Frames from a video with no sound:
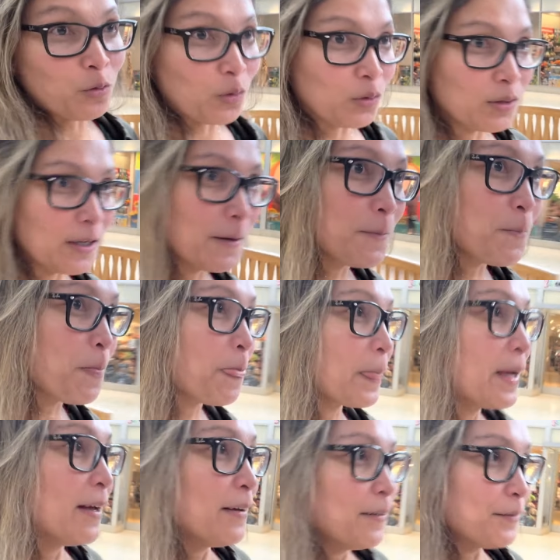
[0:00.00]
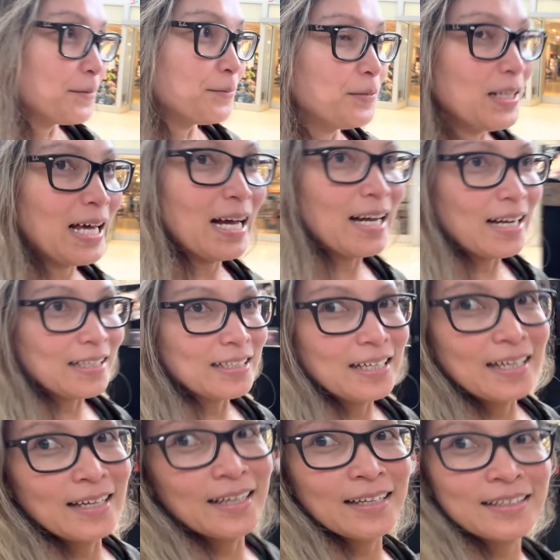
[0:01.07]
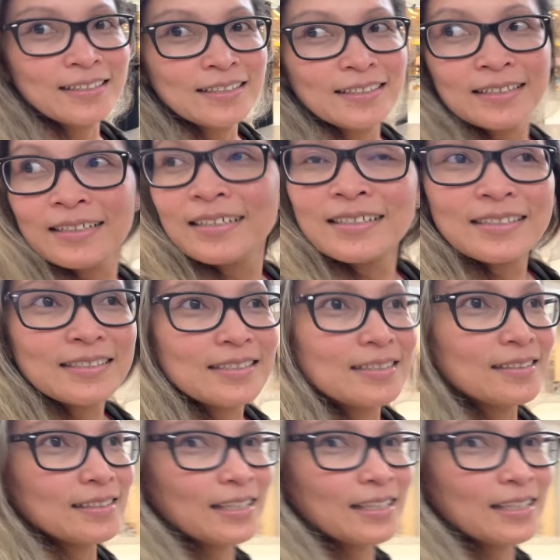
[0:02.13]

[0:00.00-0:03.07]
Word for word: kong vlog. So,